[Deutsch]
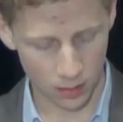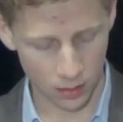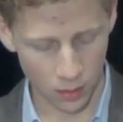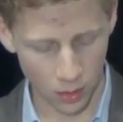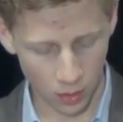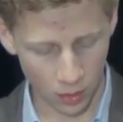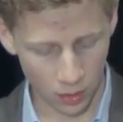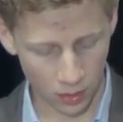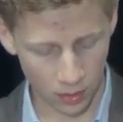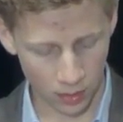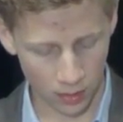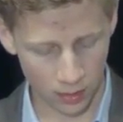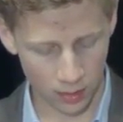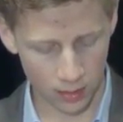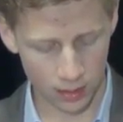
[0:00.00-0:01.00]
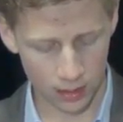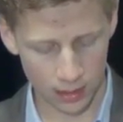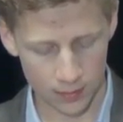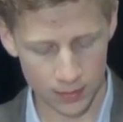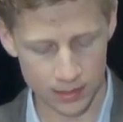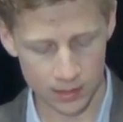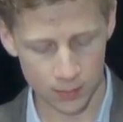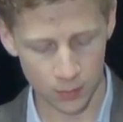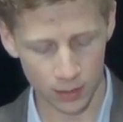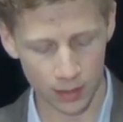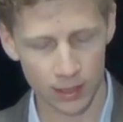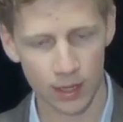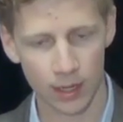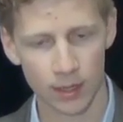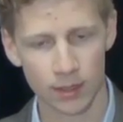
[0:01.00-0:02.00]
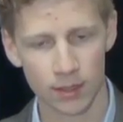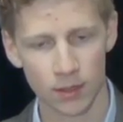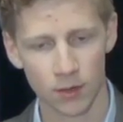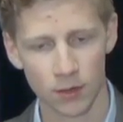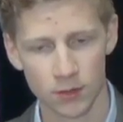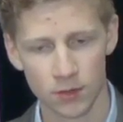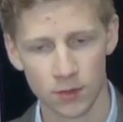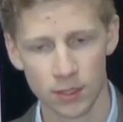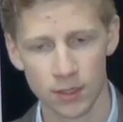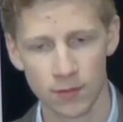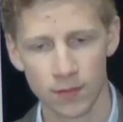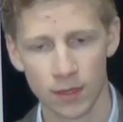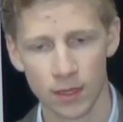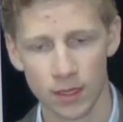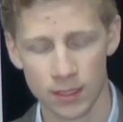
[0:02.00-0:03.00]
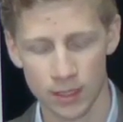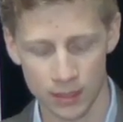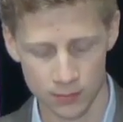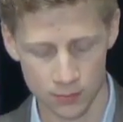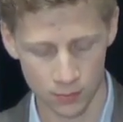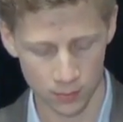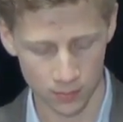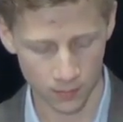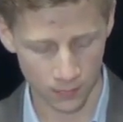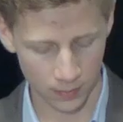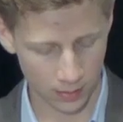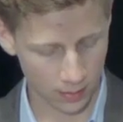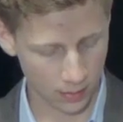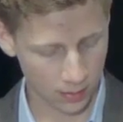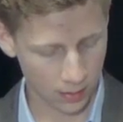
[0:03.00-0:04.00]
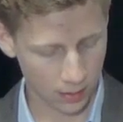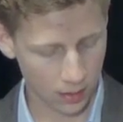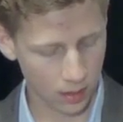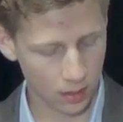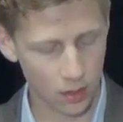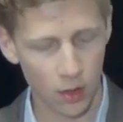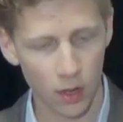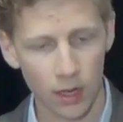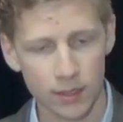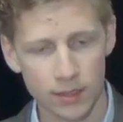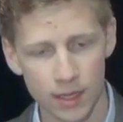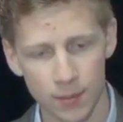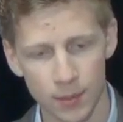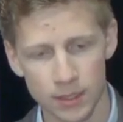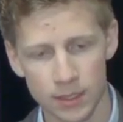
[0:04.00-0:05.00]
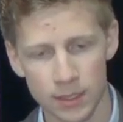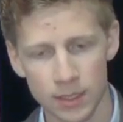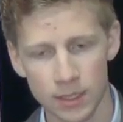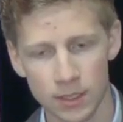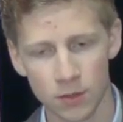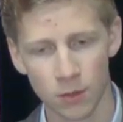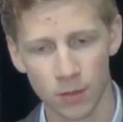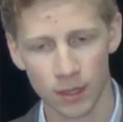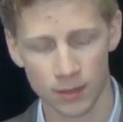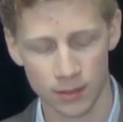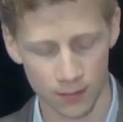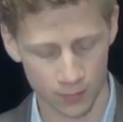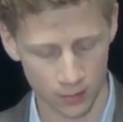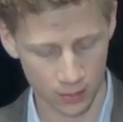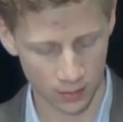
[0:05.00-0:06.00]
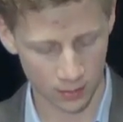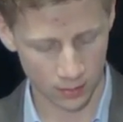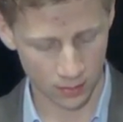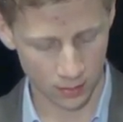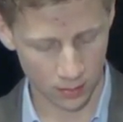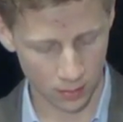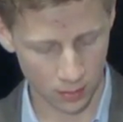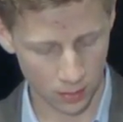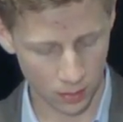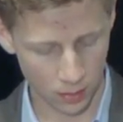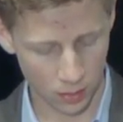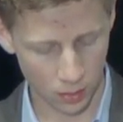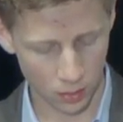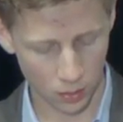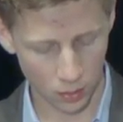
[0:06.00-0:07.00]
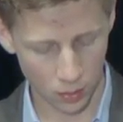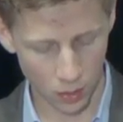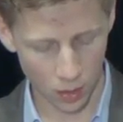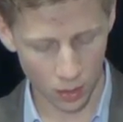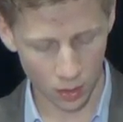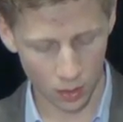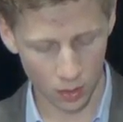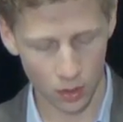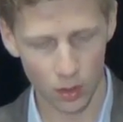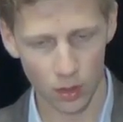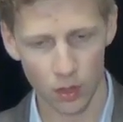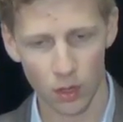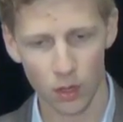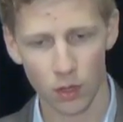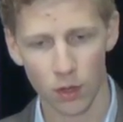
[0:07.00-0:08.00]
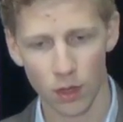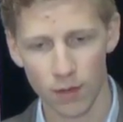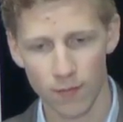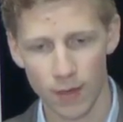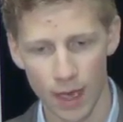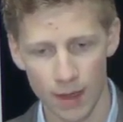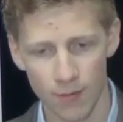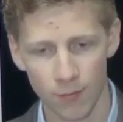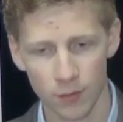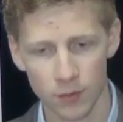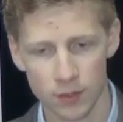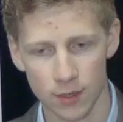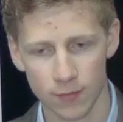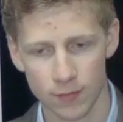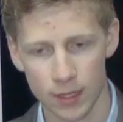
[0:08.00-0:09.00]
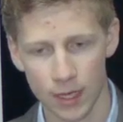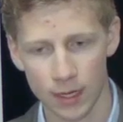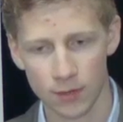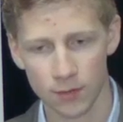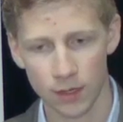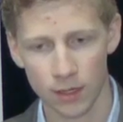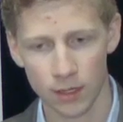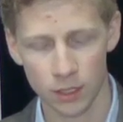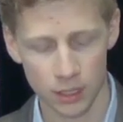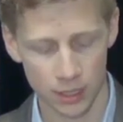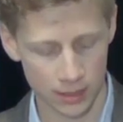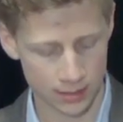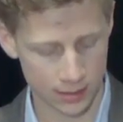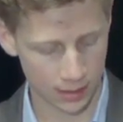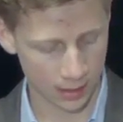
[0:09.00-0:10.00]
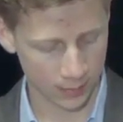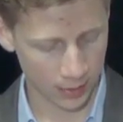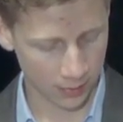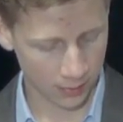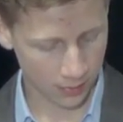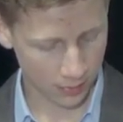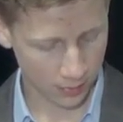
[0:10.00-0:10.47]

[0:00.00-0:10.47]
Noch gibt es die Möglichkeit, konstruktive Kritik zu üben. Noch hat die Apathie nicht die Oberhand gewonnen. Und noch können wir Einfluss auf die aktuellen Geschehnisse nehmen.